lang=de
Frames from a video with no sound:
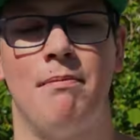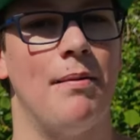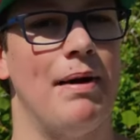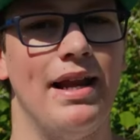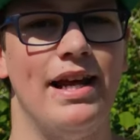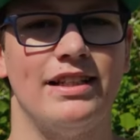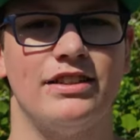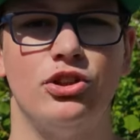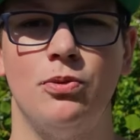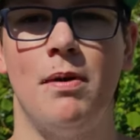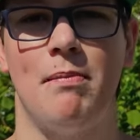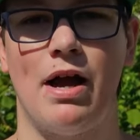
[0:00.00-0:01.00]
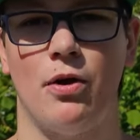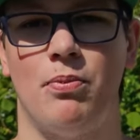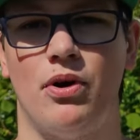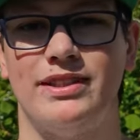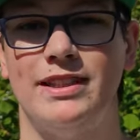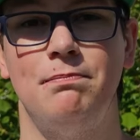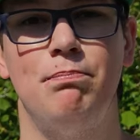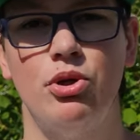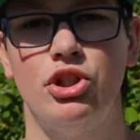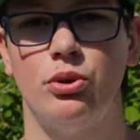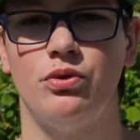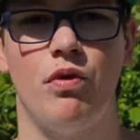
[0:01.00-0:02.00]
Beim allerersten Super Mario Bros. sind
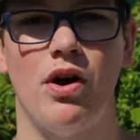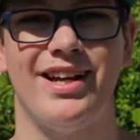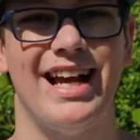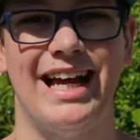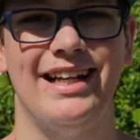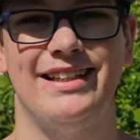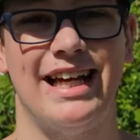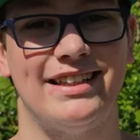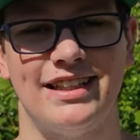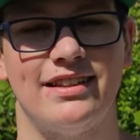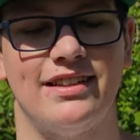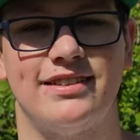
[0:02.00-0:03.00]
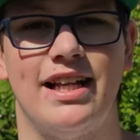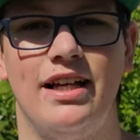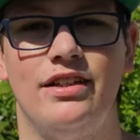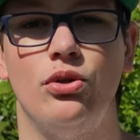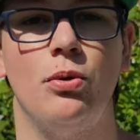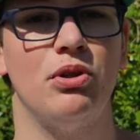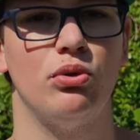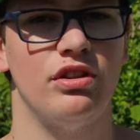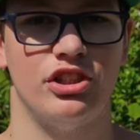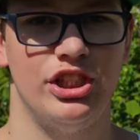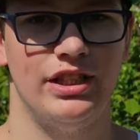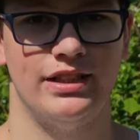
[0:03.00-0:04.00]
Büsche und Wolken eigentlich exakt das gleiche, nur mit
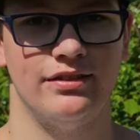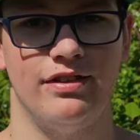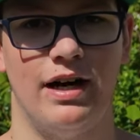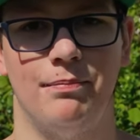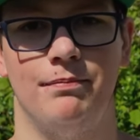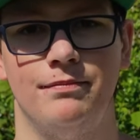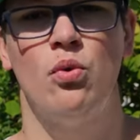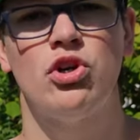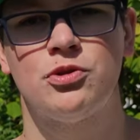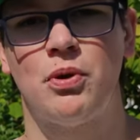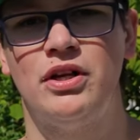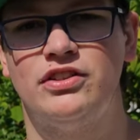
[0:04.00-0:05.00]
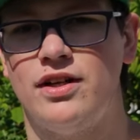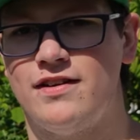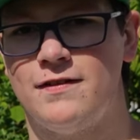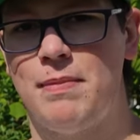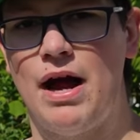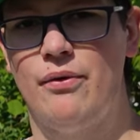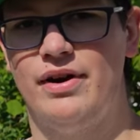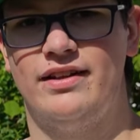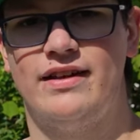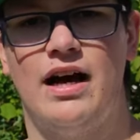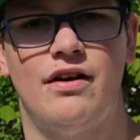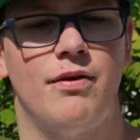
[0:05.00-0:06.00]
unterschiedlichen Farben. Ursprünglich sollte Spyro, der
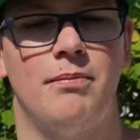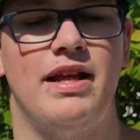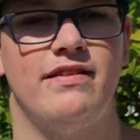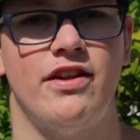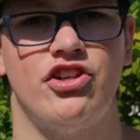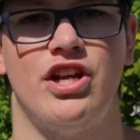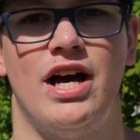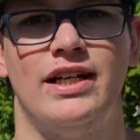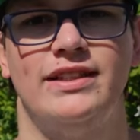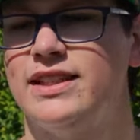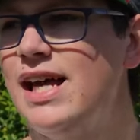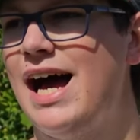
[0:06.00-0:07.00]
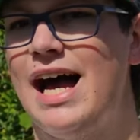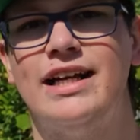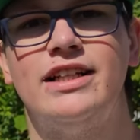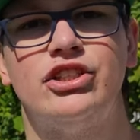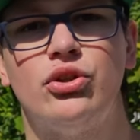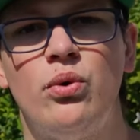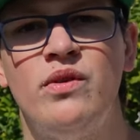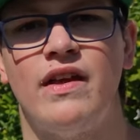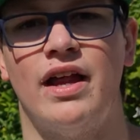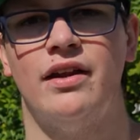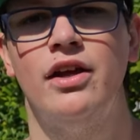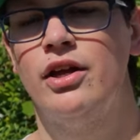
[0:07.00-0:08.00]
Drache von PlayStation 1, eigentlich grün
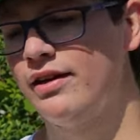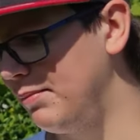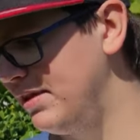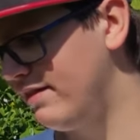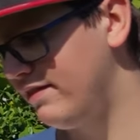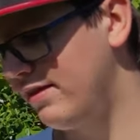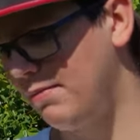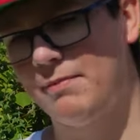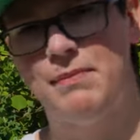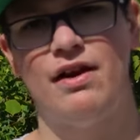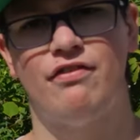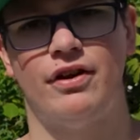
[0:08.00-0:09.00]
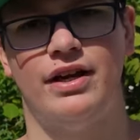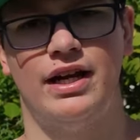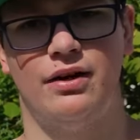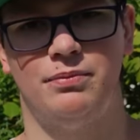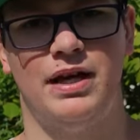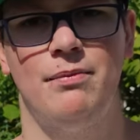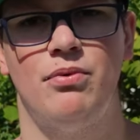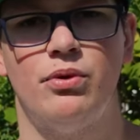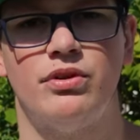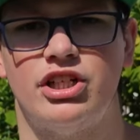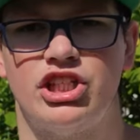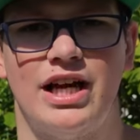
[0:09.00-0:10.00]
sein. Damit er sich aber mehr von der Umgebung
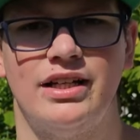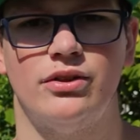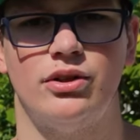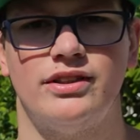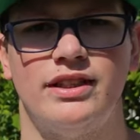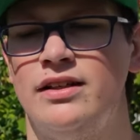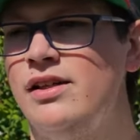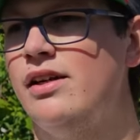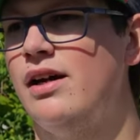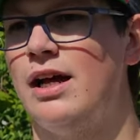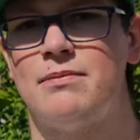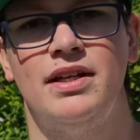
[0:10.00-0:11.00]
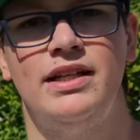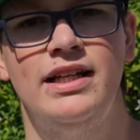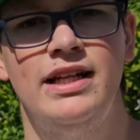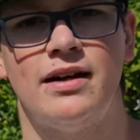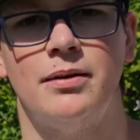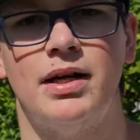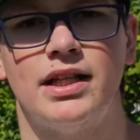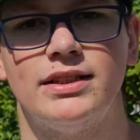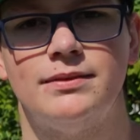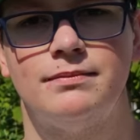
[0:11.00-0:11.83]
unterscheiden konnte, hat man ihn lila gemacht.